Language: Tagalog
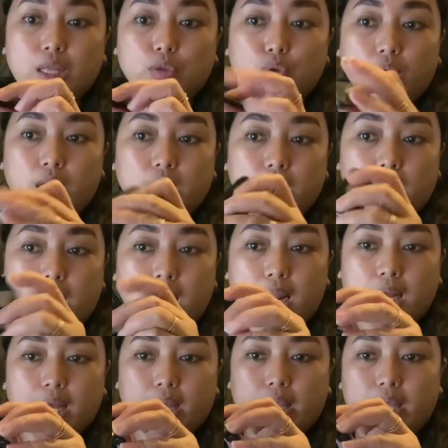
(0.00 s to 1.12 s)
dito yan
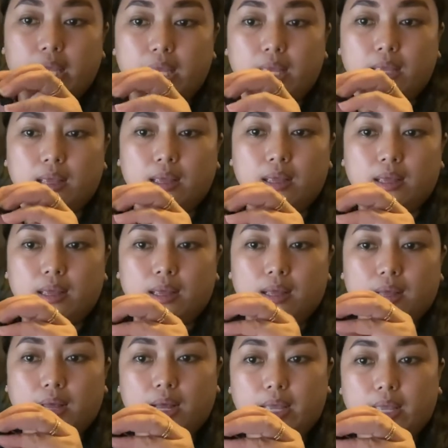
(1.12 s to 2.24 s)
inilalagay.
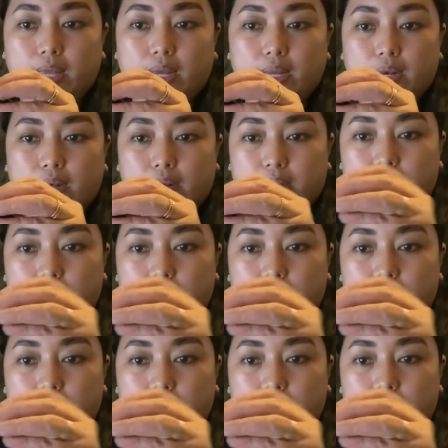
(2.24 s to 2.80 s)
Ayan.